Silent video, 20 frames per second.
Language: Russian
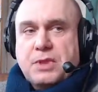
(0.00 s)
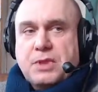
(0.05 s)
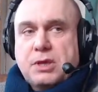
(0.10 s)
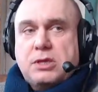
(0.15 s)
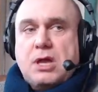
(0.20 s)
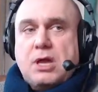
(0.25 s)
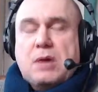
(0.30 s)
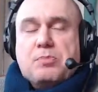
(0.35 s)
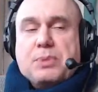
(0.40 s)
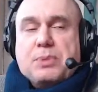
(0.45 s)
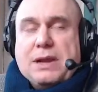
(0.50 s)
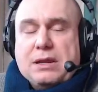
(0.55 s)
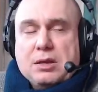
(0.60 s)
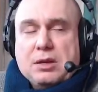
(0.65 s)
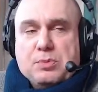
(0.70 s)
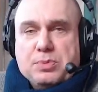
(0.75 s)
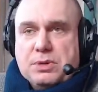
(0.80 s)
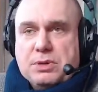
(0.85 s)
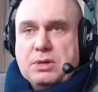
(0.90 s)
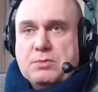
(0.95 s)
Я
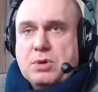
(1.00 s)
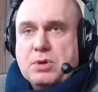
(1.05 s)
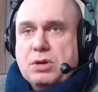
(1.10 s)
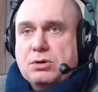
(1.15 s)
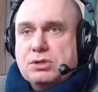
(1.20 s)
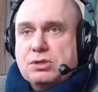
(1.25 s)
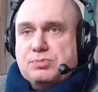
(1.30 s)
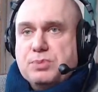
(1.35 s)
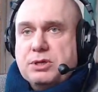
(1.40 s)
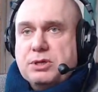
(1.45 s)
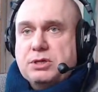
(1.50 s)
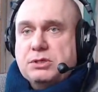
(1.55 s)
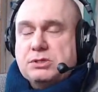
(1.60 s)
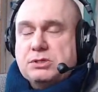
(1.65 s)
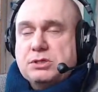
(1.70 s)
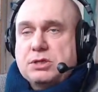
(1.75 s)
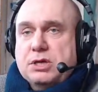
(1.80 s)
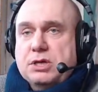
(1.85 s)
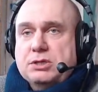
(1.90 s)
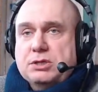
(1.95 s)
правильно понимаю, господин
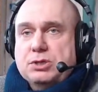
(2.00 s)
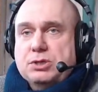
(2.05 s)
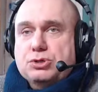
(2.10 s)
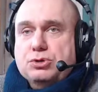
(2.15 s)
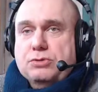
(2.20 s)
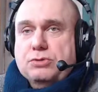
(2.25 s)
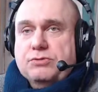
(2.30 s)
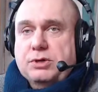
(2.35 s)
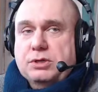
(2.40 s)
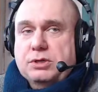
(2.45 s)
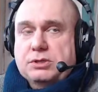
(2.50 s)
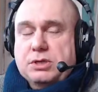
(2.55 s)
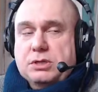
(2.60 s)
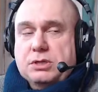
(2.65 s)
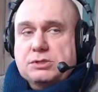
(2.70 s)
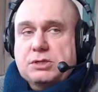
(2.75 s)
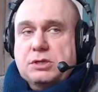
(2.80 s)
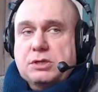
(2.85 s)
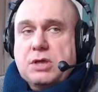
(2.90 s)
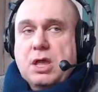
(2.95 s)
сенатор, что вы, так
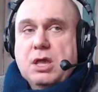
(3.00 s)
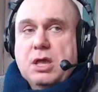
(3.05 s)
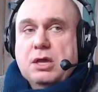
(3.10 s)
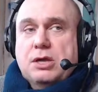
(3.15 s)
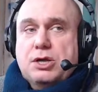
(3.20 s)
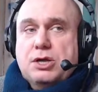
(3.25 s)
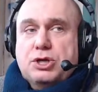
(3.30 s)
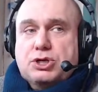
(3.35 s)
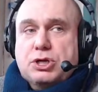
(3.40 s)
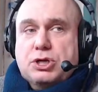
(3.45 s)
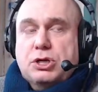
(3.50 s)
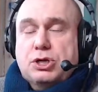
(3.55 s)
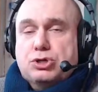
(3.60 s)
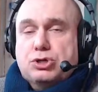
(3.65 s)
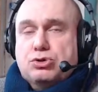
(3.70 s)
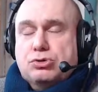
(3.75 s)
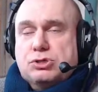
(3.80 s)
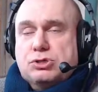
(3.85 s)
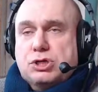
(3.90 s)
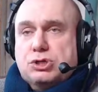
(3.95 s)
сказать, решили,
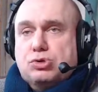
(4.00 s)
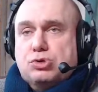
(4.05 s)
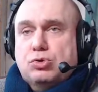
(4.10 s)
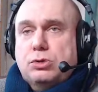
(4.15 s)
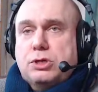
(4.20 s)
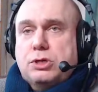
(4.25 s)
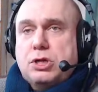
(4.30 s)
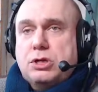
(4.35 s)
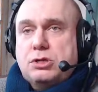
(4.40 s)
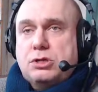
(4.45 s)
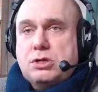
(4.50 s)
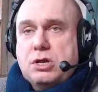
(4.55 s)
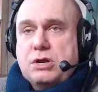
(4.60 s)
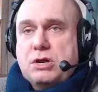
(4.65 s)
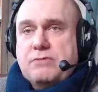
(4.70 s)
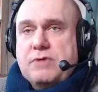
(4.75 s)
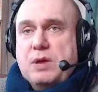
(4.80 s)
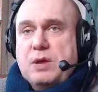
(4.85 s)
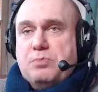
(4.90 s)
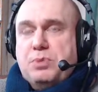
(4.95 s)
что сосульки и
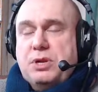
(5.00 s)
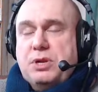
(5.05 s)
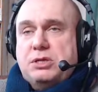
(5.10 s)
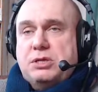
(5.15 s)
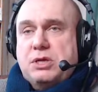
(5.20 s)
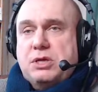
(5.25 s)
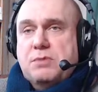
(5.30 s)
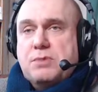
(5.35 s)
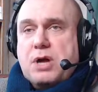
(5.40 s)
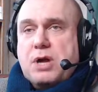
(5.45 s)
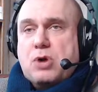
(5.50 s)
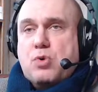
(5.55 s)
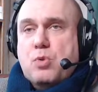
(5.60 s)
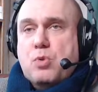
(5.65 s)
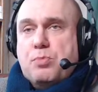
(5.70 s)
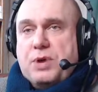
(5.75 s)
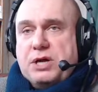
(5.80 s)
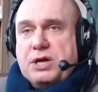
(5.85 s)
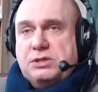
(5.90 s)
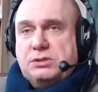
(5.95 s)
дерева перед тем, как
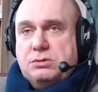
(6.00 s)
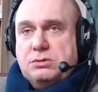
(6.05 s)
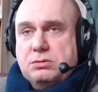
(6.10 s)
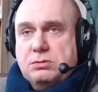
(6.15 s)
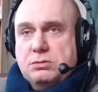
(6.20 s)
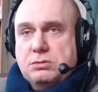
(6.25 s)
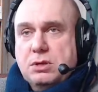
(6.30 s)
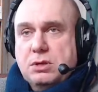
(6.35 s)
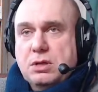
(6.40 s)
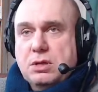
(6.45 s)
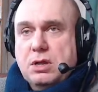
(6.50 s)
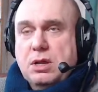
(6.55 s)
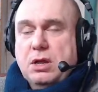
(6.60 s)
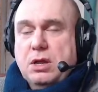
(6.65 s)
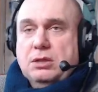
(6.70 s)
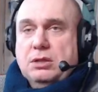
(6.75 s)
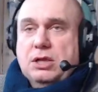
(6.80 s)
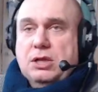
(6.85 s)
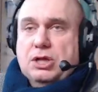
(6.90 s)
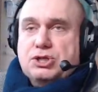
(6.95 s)
упасть,
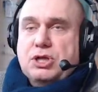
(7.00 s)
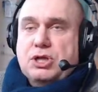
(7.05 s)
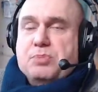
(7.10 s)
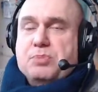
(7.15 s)
должны